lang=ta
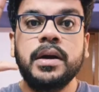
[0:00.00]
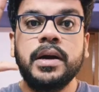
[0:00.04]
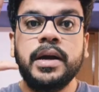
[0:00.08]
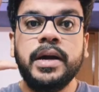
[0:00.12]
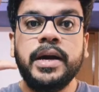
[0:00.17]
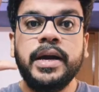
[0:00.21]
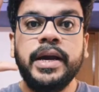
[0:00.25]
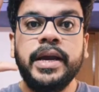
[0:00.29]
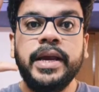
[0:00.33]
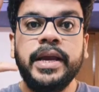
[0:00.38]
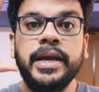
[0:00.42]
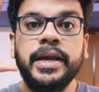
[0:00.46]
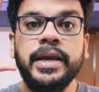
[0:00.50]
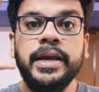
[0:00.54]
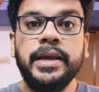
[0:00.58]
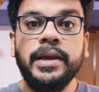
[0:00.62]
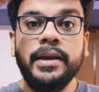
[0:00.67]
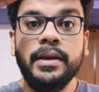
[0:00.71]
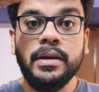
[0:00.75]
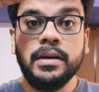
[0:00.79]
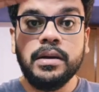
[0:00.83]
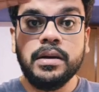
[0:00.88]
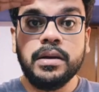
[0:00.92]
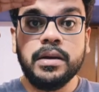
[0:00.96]
ஹாய்
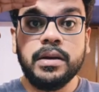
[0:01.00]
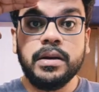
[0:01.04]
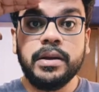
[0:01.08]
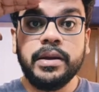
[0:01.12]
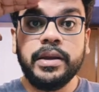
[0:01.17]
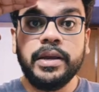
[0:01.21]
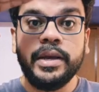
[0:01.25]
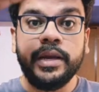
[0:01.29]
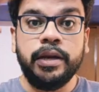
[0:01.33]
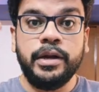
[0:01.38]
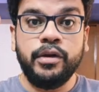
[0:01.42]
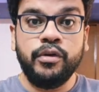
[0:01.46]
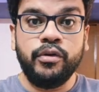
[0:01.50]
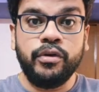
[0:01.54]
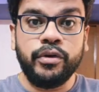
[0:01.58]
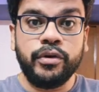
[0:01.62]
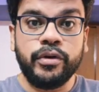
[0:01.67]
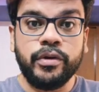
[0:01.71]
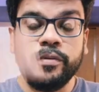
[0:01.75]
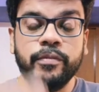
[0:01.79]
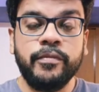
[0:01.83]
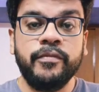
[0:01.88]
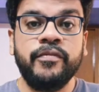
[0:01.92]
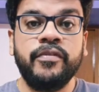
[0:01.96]

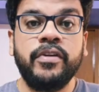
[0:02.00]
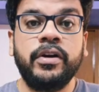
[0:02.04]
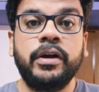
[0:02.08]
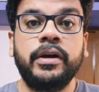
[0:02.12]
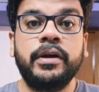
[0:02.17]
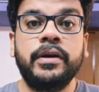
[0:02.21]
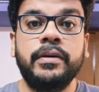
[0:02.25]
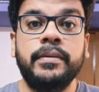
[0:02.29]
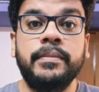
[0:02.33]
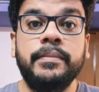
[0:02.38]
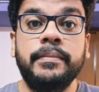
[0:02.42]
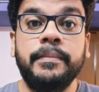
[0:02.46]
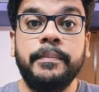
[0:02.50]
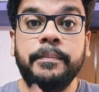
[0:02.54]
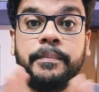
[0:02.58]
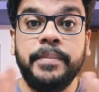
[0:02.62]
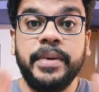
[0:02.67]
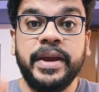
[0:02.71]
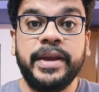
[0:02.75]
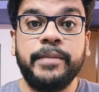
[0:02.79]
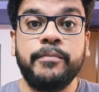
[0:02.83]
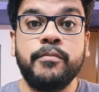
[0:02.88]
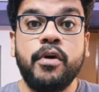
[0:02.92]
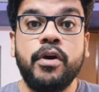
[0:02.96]
எல்லோருக்கும் வணக்கம்
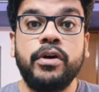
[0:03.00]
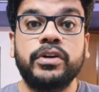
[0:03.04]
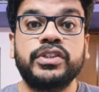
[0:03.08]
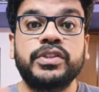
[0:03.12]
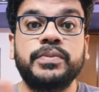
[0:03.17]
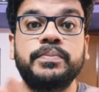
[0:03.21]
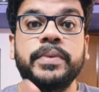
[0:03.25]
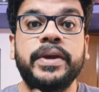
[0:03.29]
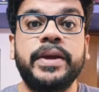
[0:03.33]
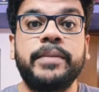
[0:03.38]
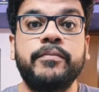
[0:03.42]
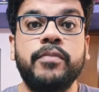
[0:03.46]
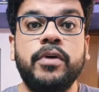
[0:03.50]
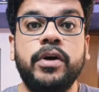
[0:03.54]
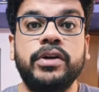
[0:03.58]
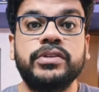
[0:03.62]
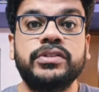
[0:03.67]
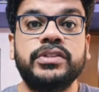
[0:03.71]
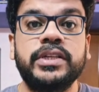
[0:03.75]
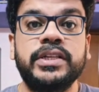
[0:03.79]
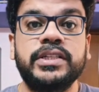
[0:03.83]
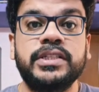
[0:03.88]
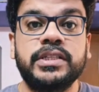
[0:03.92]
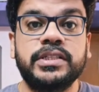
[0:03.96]
பிக் பாஸ் பிக்
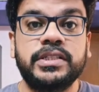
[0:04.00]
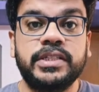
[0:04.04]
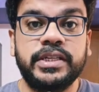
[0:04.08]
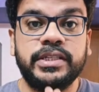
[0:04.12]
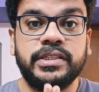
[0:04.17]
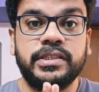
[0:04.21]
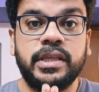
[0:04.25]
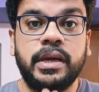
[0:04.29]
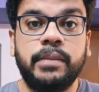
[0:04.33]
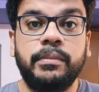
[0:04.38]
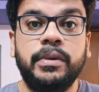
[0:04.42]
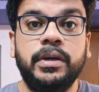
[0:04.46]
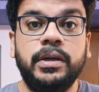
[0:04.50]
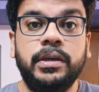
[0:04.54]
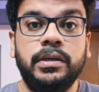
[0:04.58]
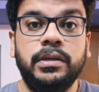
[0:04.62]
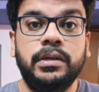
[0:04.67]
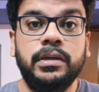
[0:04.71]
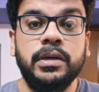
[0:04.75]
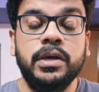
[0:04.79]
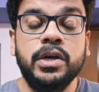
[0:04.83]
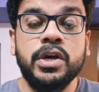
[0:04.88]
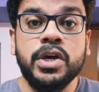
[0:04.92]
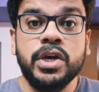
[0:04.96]
பாஸ் சீசன் சிக்ஸ் தமிழ்
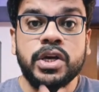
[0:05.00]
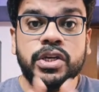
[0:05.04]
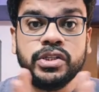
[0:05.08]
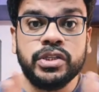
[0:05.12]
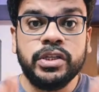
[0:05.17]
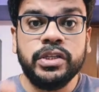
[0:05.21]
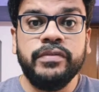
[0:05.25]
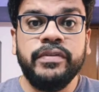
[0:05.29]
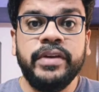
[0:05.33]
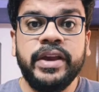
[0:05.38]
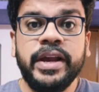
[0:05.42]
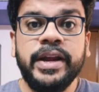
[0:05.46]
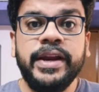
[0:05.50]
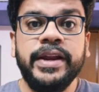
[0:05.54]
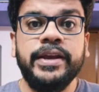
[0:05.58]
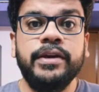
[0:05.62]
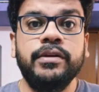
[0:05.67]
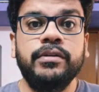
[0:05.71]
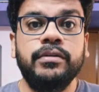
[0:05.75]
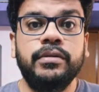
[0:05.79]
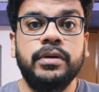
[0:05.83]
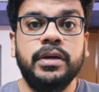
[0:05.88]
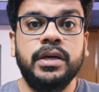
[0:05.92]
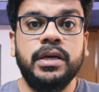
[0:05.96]
ஸோ அந்த
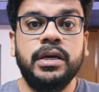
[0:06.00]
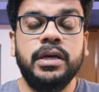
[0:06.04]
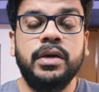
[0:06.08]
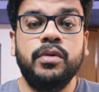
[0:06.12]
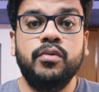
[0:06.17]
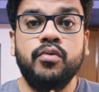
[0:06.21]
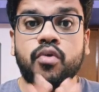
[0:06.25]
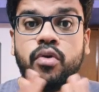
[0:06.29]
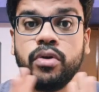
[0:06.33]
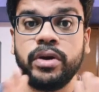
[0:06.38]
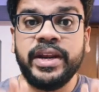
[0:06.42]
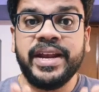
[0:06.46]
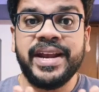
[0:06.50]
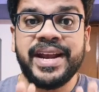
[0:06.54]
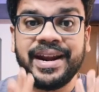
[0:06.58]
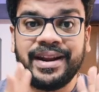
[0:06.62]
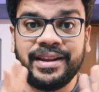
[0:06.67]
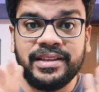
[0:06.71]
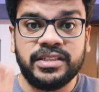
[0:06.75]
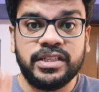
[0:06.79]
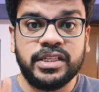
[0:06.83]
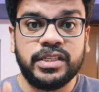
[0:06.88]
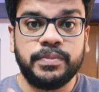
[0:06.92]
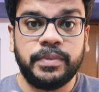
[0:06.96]
வீடியோவில் ஓட்டிங்
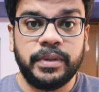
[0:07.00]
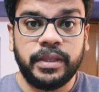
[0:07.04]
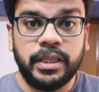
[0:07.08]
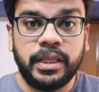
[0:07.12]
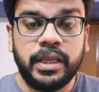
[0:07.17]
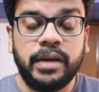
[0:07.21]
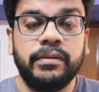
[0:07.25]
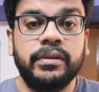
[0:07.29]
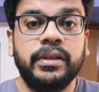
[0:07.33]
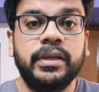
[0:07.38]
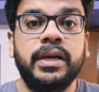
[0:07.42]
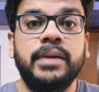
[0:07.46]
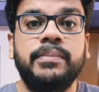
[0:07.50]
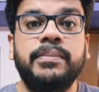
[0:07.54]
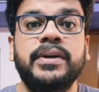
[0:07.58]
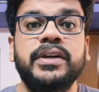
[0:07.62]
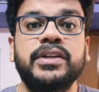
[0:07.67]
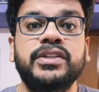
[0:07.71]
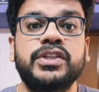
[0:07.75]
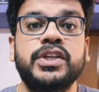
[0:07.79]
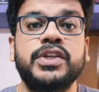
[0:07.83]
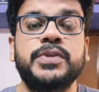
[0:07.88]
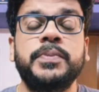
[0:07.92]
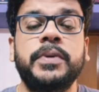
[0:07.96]
அனாலிசிஸ் பற்றி தான் வந்து நம்ம
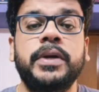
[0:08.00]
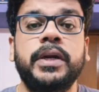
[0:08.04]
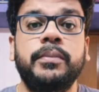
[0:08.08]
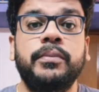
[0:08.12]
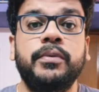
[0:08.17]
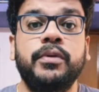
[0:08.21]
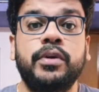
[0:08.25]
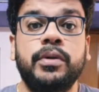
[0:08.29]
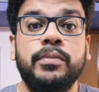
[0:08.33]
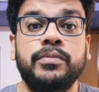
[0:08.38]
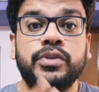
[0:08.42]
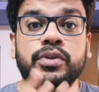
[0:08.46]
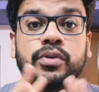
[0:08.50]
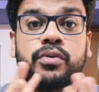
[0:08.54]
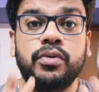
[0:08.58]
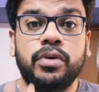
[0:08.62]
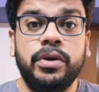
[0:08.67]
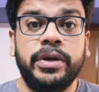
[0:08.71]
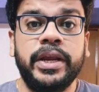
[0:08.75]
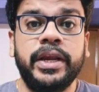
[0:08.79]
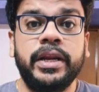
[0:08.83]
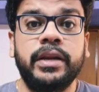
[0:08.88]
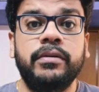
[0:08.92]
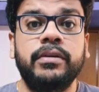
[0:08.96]
டிஸ்கஸ் பண்ண போகிறோம் ஸோ
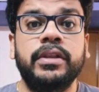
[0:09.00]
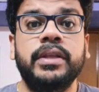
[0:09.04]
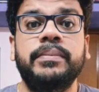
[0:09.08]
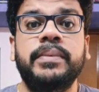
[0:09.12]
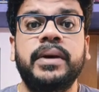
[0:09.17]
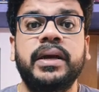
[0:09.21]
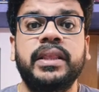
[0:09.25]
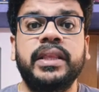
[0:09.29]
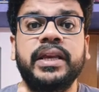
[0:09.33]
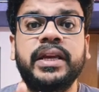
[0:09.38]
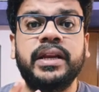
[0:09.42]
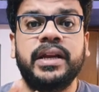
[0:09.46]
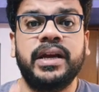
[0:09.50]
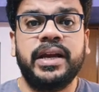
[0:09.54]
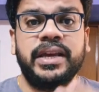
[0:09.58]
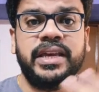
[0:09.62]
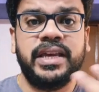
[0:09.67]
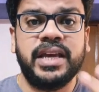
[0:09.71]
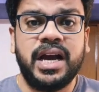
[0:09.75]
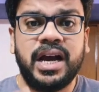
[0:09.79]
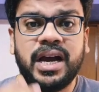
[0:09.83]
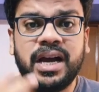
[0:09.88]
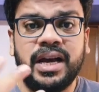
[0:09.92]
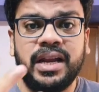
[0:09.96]
ஓட்டிங்கில் வந்து பார்த்தீங்கன்னா
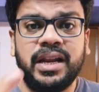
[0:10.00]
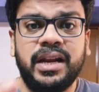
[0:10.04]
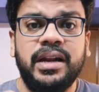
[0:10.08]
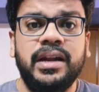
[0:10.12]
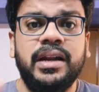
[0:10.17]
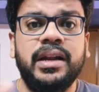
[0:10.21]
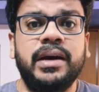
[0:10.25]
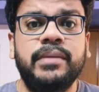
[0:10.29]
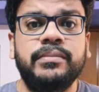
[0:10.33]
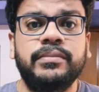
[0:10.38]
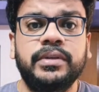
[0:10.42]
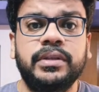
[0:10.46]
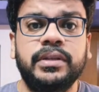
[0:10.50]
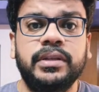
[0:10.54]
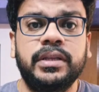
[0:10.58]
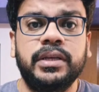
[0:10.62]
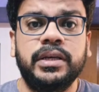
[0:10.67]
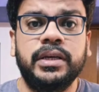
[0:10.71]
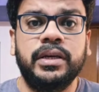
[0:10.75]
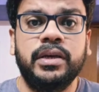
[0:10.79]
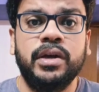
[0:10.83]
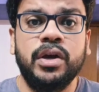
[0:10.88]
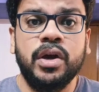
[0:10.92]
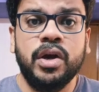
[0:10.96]
யாரெல்லாம்
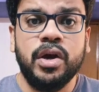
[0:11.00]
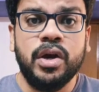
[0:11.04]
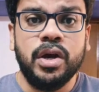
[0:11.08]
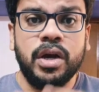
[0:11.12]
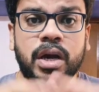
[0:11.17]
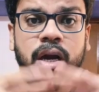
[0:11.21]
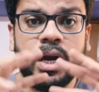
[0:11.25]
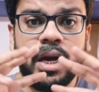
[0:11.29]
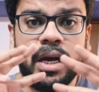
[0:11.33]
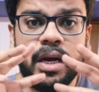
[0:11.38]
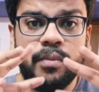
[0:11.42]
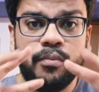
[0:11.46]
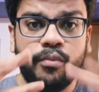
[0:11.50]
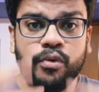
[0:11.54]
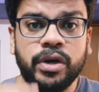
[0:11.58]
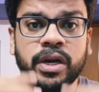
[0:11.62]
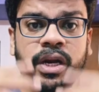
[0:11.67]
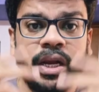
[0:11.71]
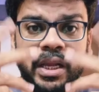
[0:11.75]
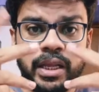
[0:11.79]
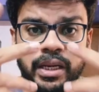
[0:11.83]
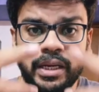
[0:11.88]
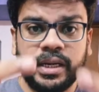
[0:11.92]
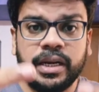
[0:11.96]
வந்து
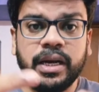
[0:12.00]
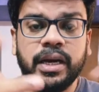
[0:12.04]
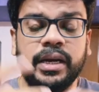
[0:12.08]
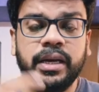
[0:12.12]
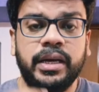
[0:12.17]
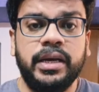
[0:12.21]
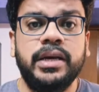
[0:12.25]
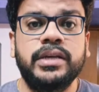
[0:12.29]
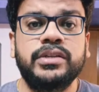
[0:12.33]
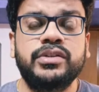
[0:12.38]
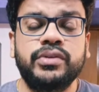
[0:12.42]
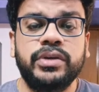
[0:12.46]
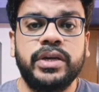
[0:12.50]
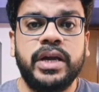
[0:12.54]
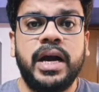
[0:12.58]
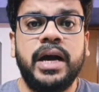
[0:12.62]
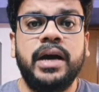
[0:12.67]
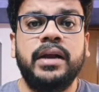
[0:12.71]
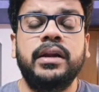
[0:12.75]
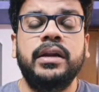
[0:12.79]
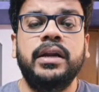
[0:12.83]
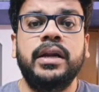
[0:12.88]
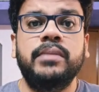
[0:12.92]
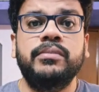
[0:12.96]
முன்னில் இருக்காங்க ஸோ
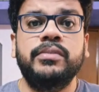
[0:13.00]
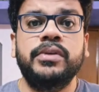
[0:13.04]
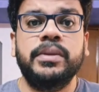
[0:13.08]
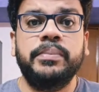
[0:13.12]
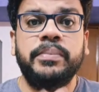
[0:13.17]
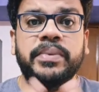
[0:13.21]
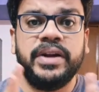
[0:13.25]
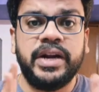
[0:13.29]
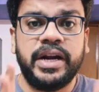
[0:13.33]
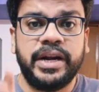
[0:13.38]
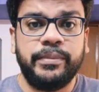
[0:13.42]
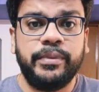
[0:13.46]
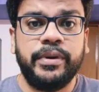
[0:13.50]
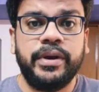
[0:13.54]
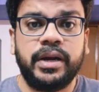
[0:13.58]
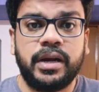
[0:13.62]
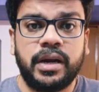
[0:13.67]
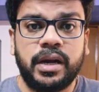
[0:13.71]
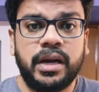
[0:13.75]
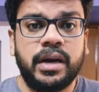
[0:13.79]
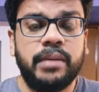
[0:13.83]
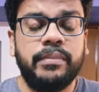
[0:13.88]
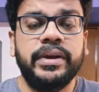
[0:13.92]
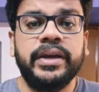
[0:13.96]
யாரெல்லாம் வந்து பின்னாடி
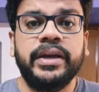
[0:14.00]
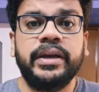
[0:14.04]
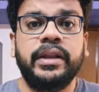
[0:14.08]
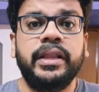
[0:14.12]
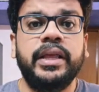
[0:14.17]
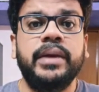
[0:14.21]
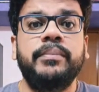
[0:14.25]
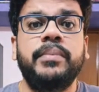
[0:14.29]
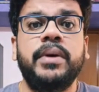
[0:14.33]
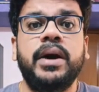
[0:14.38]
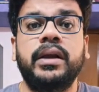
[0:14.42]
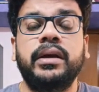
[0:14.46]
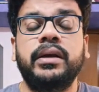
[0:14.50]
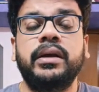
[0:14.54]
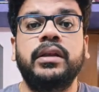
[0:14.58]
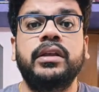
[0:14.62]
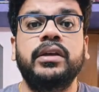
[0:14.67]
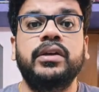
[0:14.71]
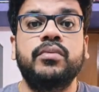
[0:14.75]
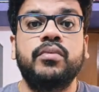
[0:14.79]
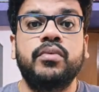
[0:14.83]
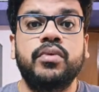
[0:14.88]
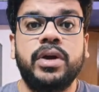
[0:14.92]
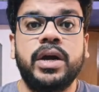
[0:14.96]
போயிருக்காங்க அப்படிங்கிறதை
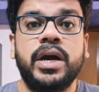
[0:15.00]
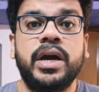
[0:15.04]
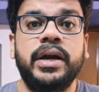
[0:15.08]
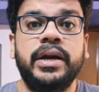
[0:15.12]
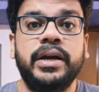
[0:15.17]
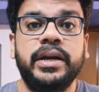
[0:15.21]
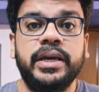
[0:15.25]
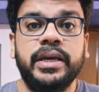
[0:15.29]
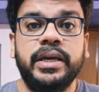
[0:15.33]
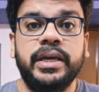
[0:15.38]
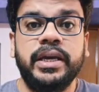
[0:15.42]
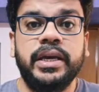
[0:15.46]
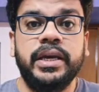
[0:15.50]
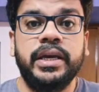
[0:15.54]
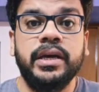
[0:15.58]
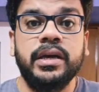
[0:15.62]
பார்க்கறதுக்கு முன்னாடி